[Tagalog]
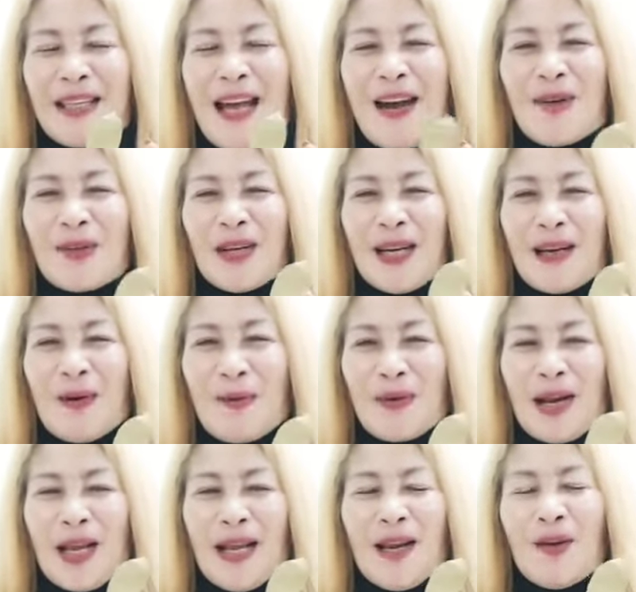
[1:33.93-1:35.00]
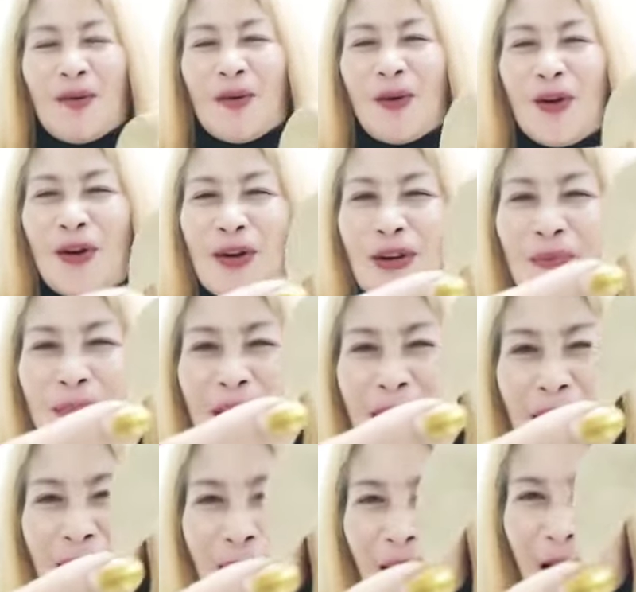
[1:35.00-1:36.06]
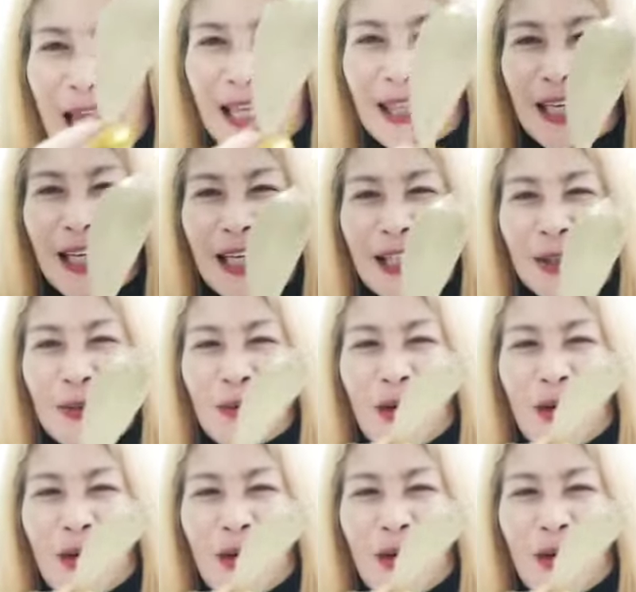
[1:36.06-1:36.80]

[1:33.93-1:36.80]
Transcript: dahon ng laurel or mga kahit ganito